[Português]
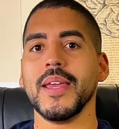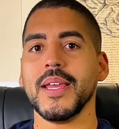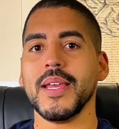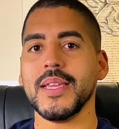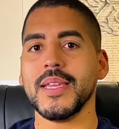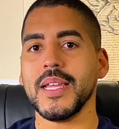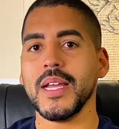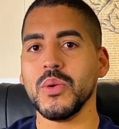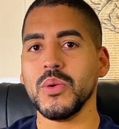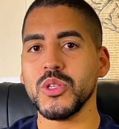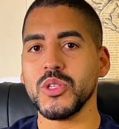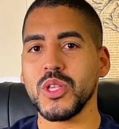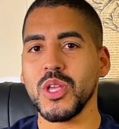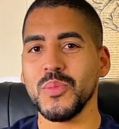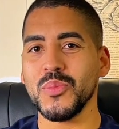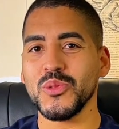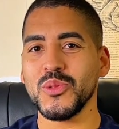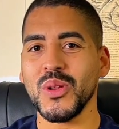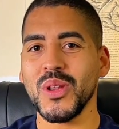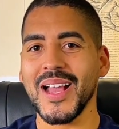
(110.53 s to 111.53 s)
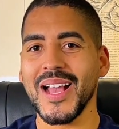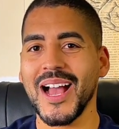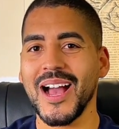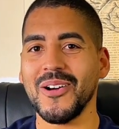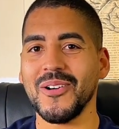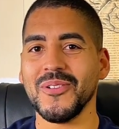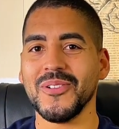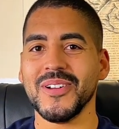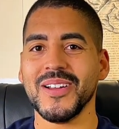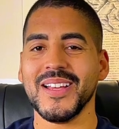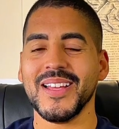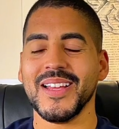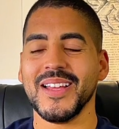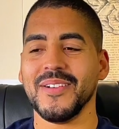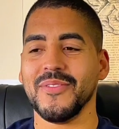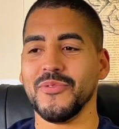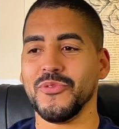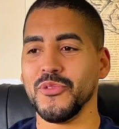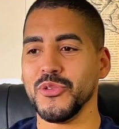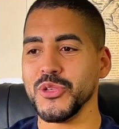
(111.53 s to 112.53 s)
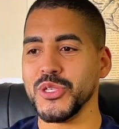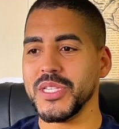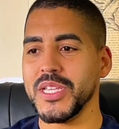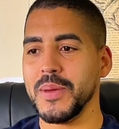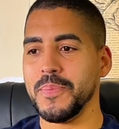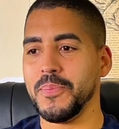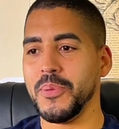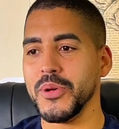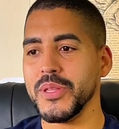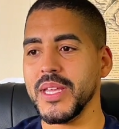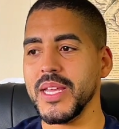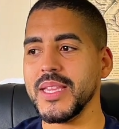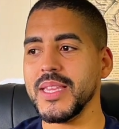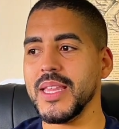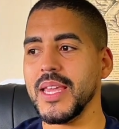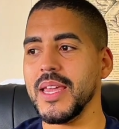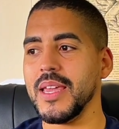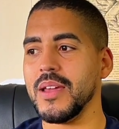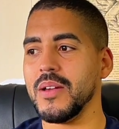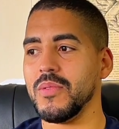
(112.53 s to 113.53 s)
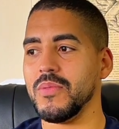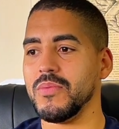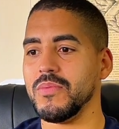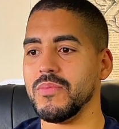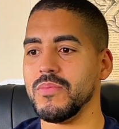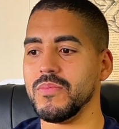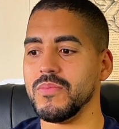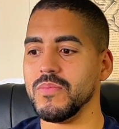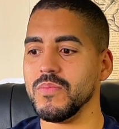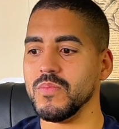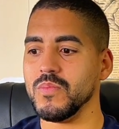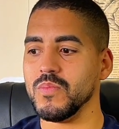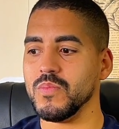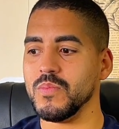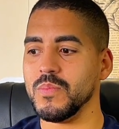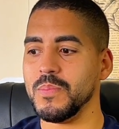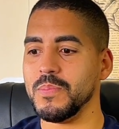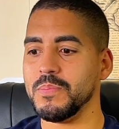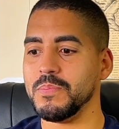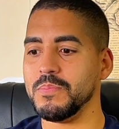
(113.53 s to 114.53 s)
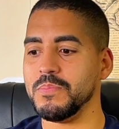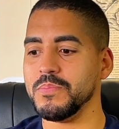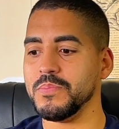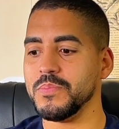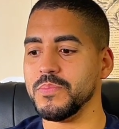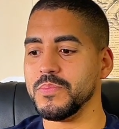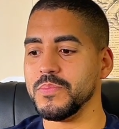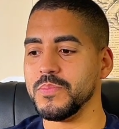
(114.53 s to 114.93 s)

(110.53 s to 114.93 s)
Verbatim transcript: Então isso é muito legal. Você poder ter um, um